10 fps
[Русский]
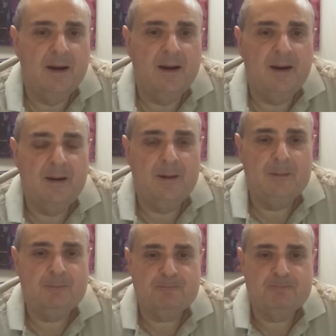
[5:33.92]

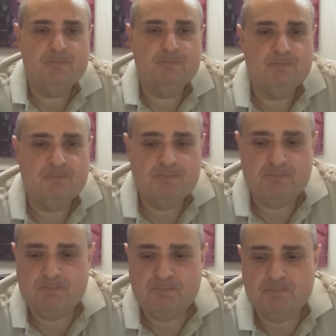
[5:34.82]

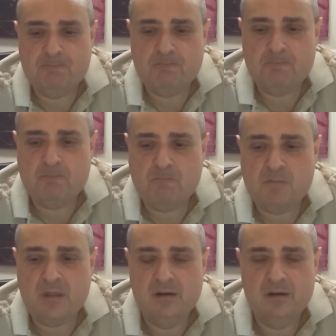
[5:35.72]

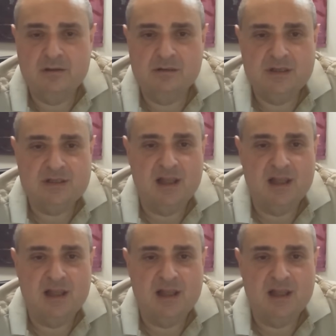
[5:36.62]
Эм, э,